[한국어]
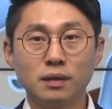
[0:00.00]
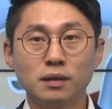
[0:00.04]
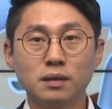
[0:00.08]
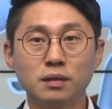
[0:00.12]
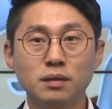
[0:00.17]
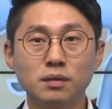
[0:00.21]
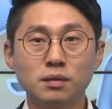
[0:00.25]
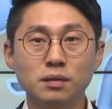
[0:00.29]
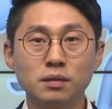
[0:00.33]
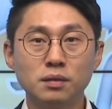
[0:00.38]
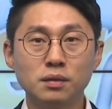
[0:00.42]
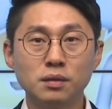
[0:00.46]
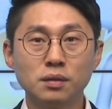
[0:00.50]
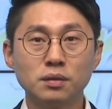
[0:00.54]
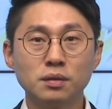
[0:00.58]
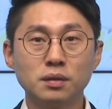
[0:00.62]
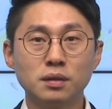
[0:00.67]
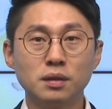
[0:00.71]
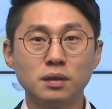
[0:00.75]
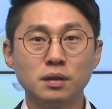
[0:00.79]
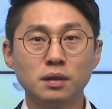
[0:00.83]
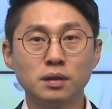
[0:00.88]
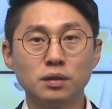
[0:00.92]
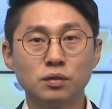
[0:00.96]
키스
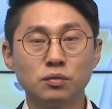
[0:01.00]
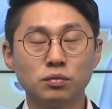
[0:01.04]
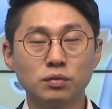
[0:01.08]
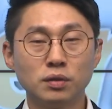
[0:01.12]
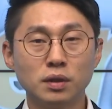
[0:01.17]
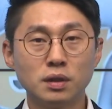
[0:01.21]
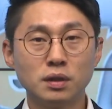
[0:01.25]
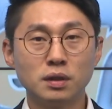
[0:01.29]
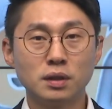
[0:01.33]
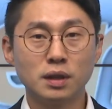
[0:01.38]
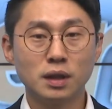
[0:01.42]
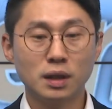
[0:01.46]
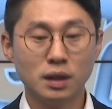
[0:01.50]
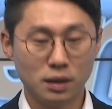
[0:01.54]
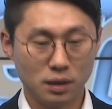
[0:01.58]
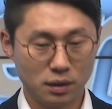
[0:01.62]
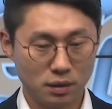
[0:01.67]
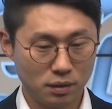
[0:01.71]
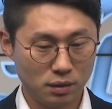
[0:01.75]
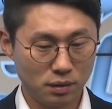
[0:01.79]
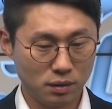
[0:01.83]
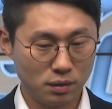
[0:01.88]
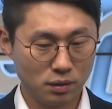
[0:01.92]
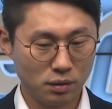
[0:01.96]
리서치 국내 시장
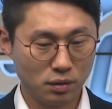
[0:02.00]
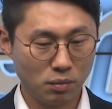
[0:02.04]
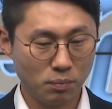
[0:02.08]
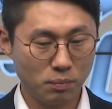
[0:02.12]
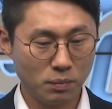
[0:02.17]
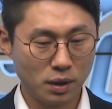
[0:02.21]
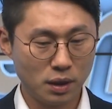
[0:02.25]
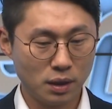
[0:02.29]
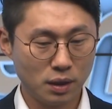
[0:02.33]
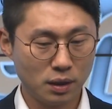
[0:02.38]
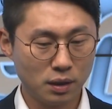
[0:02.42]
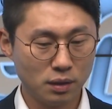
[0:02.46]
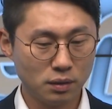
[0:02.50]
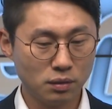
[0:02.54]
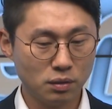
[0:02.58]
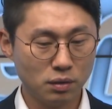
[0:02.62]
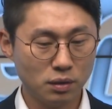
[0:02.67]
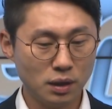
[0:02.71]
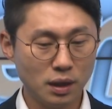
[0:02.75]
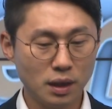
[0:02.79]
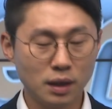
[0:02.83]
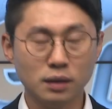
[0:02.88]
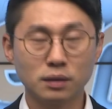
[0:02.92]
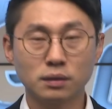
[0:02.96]
어, 전망
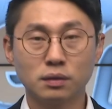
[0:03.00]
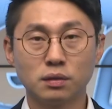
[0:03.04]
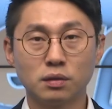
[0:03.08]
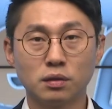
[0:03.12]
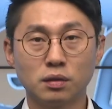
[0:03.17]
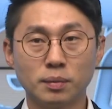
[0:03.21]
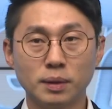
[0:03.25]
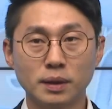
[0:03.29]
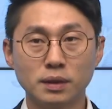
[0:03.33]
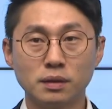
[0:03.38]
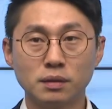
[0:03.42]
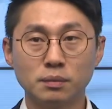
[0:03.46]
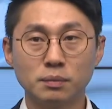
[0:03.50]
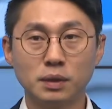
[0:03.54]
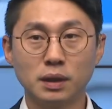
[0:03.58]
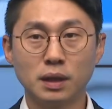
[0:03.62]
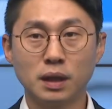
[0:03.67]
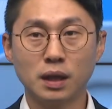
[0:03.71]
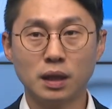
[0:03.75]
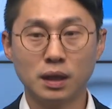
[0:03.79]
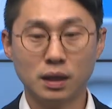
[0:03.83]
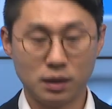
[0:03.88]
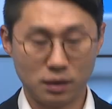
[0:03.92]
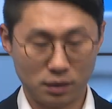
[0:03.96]
전략
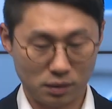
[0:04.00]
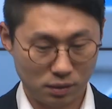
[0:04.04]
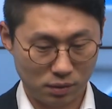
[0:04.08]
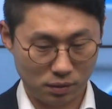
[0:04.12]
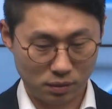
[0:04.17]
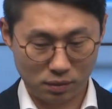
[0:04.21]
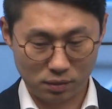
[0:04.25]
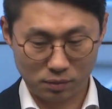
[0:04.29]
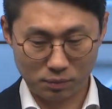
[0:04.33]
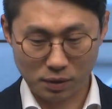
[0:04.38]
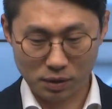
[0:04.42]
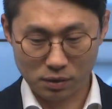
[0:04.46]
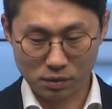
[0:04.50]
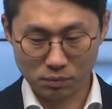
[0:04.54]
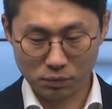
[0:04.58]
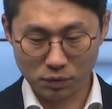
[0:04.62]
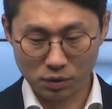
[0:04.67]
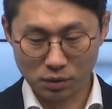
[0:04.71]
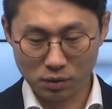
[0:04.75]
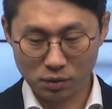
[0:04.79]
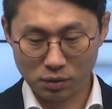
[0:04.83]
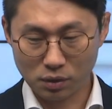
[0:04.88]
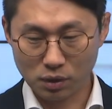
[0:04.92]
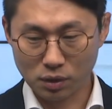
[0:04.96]
들어봤습니다. 어,
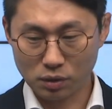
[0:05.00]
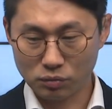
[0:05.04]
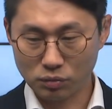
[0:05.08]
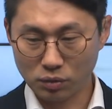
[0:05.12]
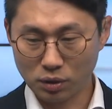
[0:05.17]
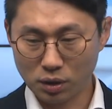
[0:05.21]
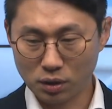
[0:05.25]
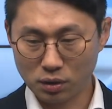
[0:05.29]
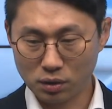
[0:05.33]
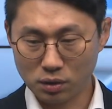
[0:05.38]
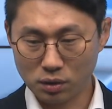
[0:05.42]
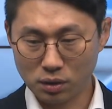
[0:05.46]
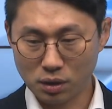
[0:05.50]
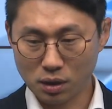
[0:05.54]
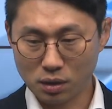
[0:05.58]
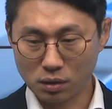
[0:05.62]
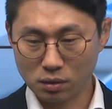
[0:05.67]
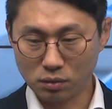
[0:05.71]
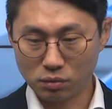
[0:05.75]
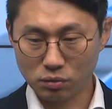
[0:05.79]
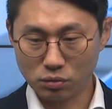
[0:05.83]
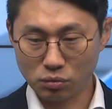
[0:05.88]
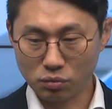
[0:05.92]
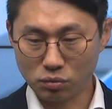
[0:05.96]
말씀드리는 가운데
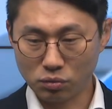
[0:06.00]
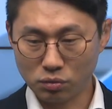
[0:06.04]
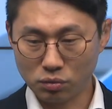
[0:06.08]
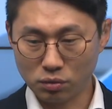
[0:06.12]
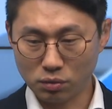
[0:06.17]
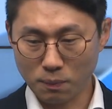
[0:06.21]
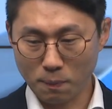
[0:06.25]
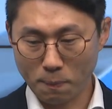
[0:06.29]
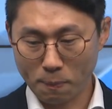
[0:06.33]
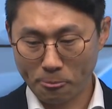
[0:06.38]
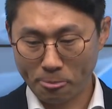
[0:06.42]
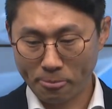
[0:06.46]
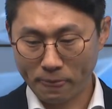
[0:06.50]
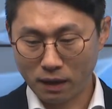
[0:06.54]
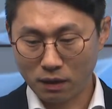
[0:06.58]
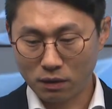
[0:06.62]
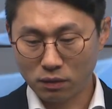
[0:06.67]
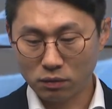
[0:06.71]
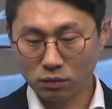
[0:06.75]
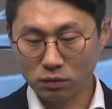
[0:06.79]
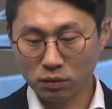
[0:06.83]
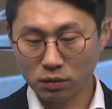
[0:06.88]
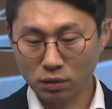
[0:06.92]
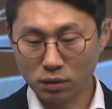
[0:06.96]
시장은 조금
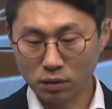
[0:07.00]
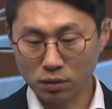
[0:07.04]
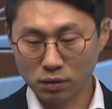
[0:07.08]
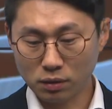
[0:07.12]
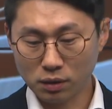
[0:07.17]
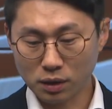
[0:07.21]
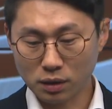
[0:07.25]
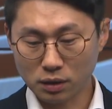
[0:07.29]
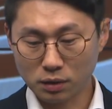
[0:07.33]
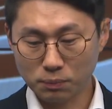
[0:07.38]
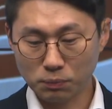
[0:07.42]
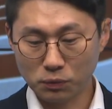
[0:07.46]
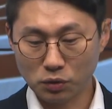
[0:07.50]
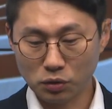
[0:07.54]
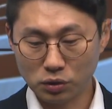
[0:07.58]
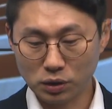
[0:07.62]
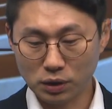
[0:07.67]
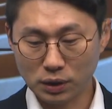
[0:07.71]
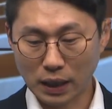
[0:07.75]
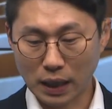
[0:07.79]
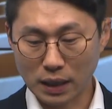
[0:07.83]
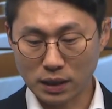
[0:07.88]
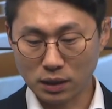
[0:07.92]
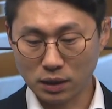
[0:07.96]
흔들리는가
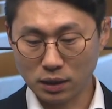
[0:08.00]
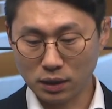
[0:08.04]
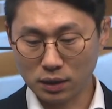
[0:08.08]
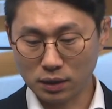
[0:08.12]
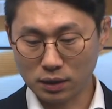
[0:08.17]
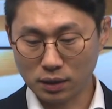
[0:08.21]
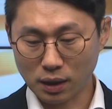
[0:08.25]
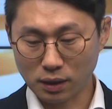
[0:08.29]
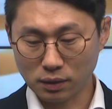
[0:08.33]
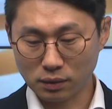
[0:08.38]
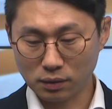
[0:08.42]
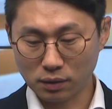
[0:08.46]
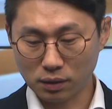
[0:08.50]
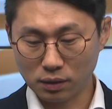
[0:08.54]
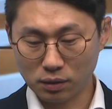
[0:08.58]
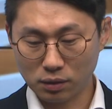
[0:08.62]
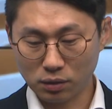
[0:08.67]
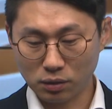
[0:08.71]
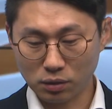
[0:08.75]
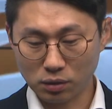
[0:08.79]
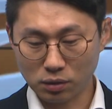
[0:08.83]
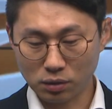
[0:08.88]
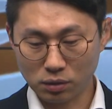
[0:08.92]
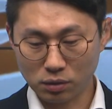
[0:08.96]
싶더니 다시
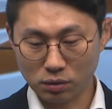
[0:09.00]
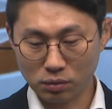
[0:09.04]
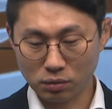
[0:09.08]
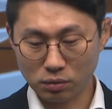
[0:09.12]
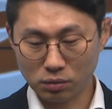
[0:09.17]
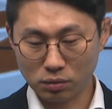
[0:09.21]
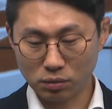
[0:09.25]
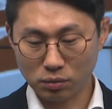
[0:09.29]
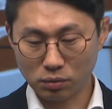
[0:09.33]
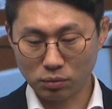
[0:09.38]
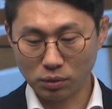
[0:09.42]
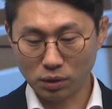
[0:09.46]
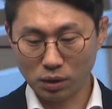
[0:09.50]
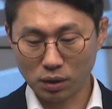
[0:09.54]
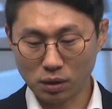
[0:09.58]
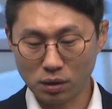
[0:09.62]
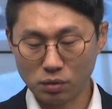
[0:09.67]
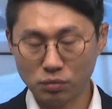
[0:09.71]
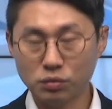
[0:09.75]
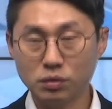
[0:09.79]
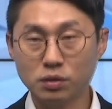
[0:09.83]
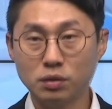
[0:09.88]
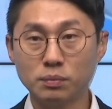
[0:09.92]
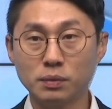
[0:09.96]
상승해서 어,
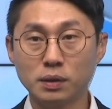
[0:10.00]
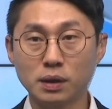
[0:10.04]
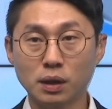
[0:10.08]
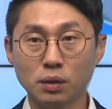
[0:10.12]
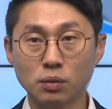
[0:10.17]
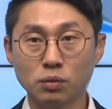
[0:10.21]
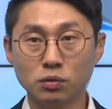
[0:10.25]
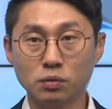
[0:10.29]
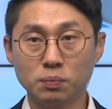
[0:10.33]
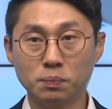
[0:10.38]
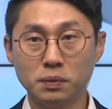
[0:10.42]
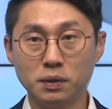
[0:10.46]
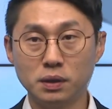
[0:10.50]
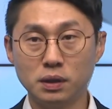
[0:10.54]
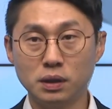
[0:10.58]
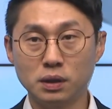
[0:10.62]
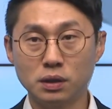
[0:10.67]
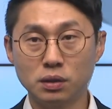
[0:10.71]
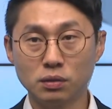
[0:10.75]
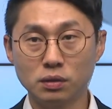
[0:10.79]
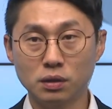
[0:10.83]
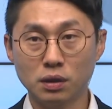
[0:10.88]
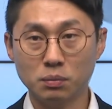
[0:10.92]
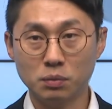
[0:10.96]
올라가고 있습니다. 코스피
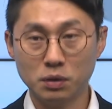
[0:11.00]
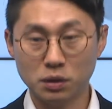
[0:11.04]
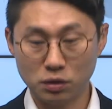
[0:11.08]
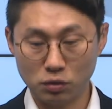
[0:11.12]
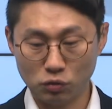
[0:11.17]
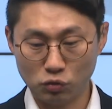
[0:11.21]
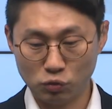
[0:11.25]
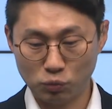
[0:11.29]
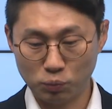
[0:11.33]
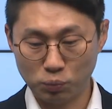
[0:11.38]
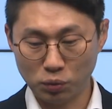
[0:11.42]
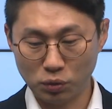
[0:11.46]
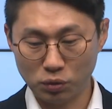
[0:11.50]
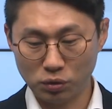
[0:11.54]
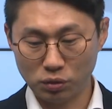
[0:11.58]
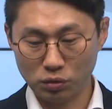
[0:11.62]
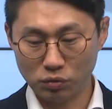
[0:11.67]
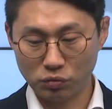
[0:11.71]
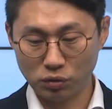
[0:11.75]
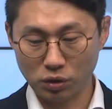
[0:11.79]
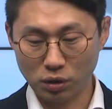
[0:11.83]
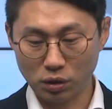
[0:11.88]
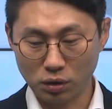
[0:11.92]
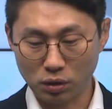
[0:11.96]
이천사백십구
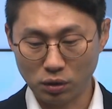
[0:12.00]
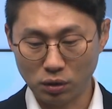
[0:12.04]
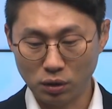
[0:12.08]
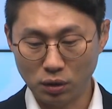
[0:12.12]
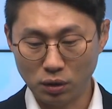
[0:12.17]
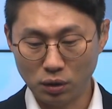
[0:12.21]
포인트고요.